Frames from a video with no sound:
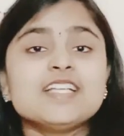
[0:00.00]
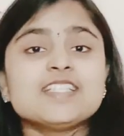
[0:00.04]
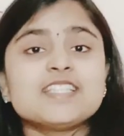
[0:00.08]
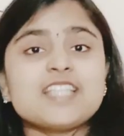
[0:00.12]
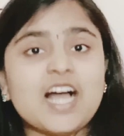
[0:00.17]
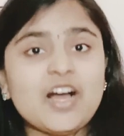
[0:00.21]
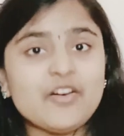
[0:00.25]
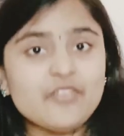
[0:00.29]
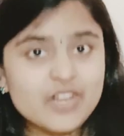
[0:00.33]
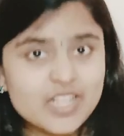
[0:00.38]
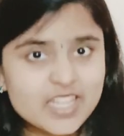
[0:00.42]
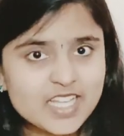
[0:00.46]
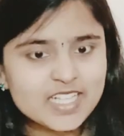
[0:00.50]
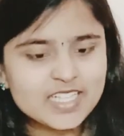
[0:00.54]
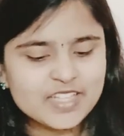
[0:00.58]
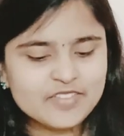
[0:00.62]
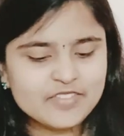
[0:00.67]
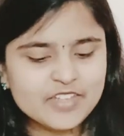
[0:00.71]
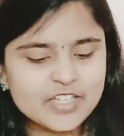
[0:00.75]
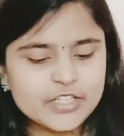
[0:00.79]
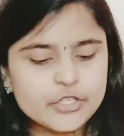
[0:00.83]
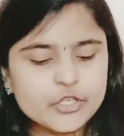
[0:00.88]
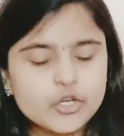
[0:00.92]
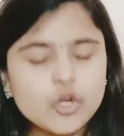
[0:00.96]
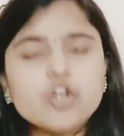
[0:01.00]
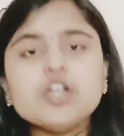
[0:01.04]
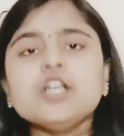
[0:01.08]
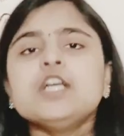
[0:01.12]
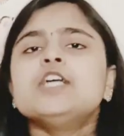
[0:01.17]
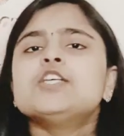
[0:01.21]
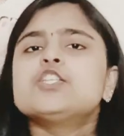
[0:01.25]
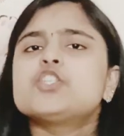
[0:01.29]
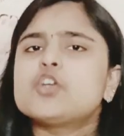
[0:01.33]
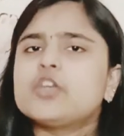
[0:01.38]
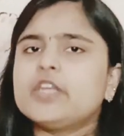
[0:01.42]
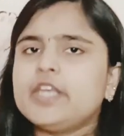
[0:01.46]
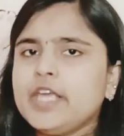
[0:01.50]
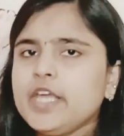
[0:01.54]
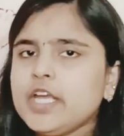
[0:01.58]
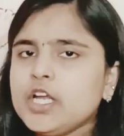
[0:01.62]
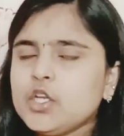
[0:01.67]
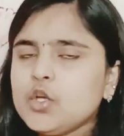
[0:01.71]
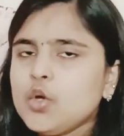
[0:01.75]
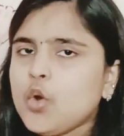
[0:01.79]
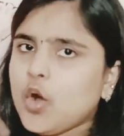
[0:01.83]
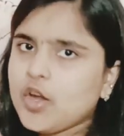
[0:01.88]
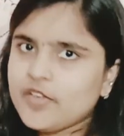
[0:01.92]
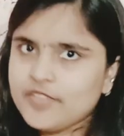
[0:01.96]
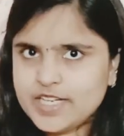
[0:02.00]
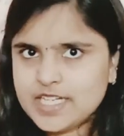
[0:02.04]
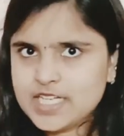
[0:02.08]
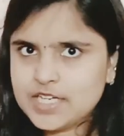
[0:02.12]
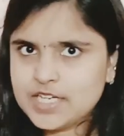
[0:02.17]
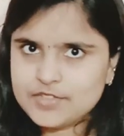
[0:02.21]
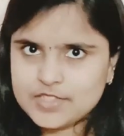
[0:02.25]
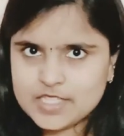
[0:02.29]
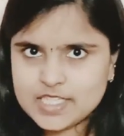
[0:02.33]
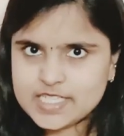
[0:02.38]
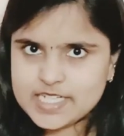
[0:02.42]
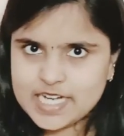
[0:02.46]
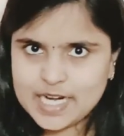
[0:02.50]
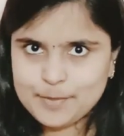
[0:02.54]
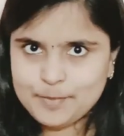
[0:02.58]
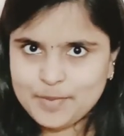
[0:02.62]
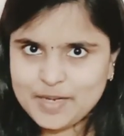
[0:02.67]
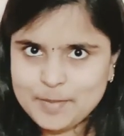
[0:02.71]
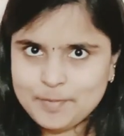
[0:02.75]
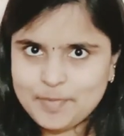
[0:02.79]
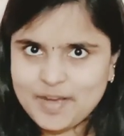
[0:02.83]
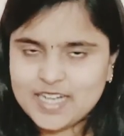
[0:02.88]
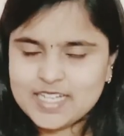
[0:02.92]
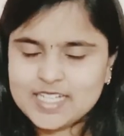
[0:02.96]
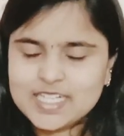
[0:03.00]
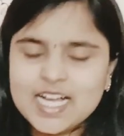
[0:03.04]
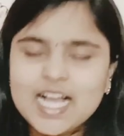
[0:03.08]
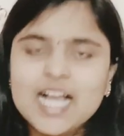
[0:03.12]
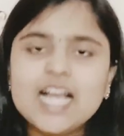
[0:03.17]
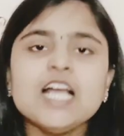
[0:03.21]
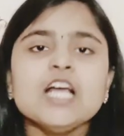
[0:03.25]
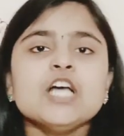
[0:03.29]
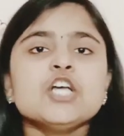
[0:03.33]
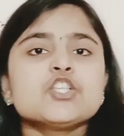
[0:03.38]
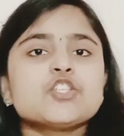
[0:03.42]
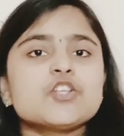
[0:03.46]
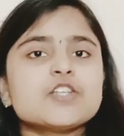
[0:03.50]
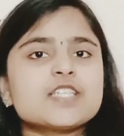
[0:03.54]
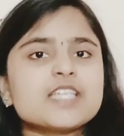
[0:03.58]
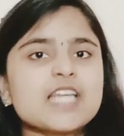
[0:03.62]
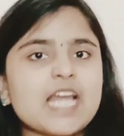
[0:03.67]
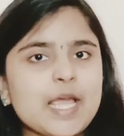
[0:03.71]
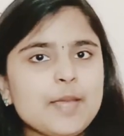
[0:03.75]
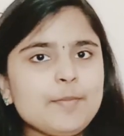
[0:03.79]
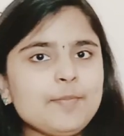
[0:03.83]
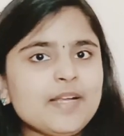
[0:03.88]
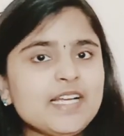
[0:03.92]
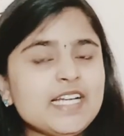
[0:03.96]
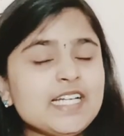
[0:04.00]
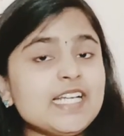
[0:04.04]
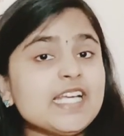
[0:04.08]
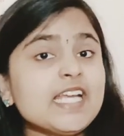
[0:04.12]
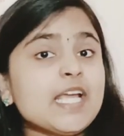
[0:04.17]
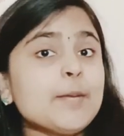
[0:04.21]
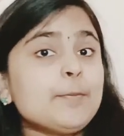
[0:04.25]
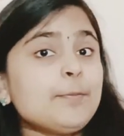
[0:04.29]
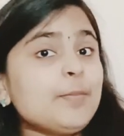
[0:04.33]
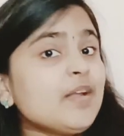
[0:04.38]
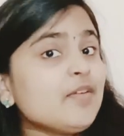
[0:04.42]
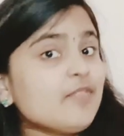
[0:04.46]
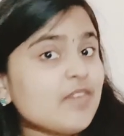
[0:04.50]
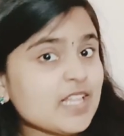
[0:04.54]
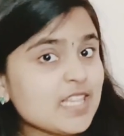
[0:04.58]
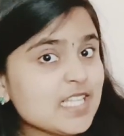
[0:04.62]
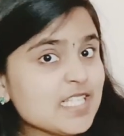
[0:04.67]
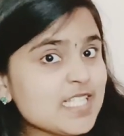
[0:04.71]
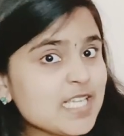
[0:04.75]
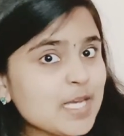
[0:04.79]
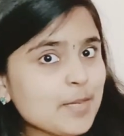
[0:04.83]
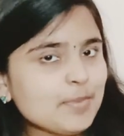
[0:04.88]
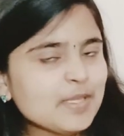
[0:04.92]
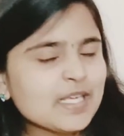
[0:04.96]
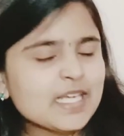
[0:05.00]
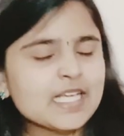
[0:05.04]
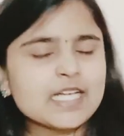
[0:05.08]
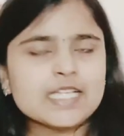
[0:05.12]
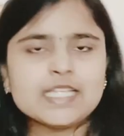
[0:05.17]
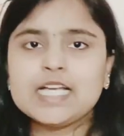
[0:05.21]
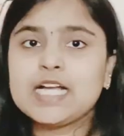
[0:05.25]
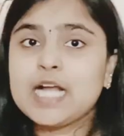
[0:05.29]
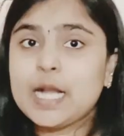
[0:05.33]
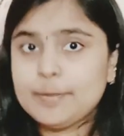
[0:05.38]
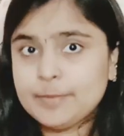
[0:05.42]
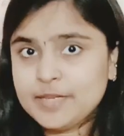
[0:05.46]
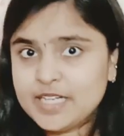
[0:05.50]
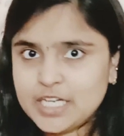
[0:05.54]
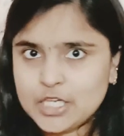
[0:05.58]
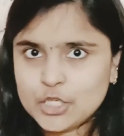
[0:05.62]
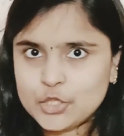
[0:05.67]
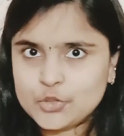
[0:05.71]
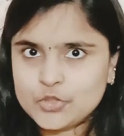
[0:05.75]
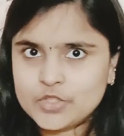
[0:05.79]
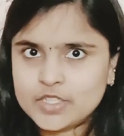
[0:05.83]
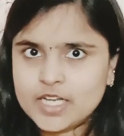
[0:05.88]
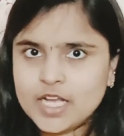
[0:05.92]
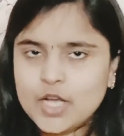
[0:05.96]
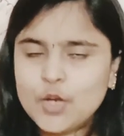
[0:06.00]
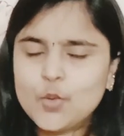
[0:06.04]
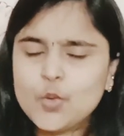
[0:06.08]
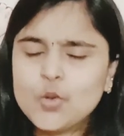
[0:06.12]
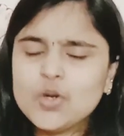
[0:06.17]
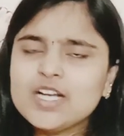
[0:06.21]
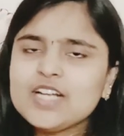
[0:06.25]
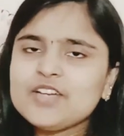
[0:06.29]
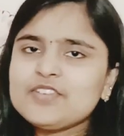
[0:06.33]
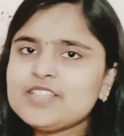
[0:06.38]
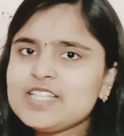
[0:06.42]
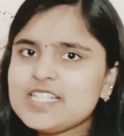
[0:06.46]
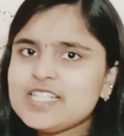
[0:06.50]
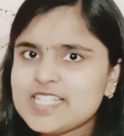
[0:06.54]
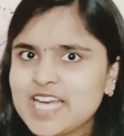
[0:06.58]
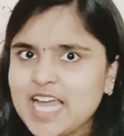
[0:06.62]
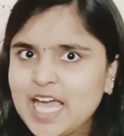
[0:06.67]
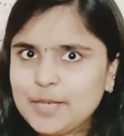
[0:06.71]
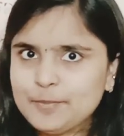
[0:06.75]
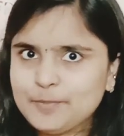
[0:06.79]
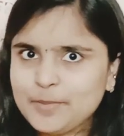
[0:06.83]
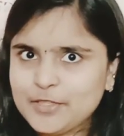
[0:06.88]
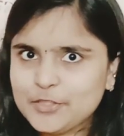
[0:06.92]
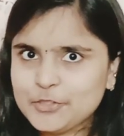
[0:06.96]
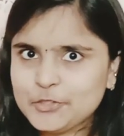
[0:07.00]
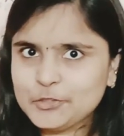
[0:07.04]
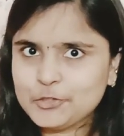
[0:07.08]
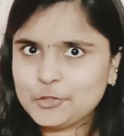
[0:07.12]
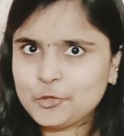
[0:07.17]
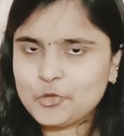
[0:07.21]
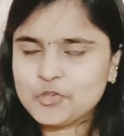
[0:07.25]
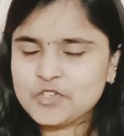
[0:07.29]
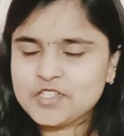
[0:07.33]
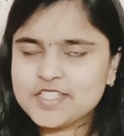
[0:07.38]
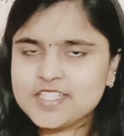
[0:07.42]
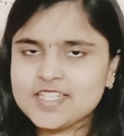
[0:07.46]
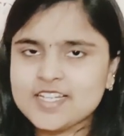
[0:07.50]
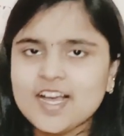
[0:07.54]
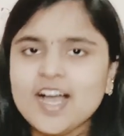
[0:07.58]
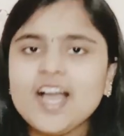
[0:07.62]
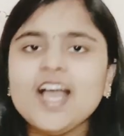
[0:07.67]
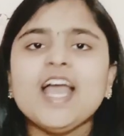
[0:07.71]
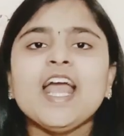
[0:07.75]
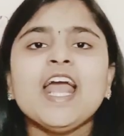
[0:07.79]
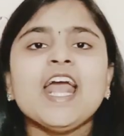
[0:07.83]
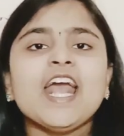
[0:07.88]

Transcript: ஸோ அவ்வளோதான் அந்த வீடியோ ஸோ நீங்களும் உங்கள் வீட்டில் வந்து ட்ரை பண்ணி பாருங்கள் ஸோ ட்ரை பண்ணிவிட்டு எப்படி வந்துச்சு அப்படிங்கிறத கமெண்ட்டில் கொடுங்க உங்களுக்கு வந்து ஷேர் பண்ணணும்னு தோணுச்சுன்னா